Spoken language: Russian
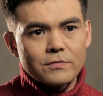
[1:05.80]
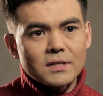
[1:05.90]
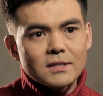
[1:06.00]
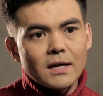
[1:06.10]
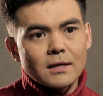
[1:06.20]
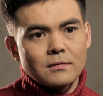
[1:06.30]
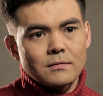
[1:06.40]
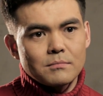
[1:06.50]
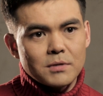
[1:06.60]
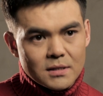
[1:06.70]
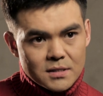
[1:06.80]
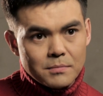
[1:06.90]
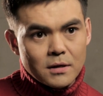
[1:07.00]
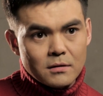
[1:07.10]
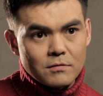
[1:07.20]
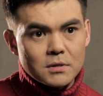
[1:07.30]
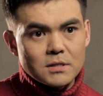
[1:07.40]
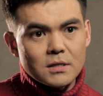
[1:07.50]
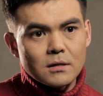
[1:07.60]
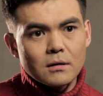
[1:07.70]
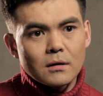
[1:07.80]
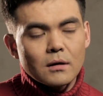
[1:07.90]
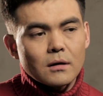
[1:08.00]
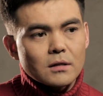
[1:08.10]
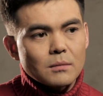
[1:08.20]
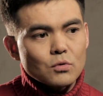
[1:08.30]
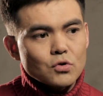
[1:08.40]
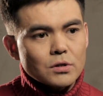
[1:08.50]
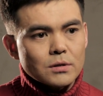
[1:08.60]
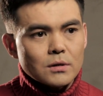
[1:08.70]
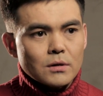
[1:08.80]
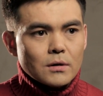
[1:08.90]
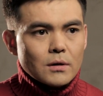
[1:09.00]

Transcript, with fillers: внедрять британские практики в медицине, нам нужно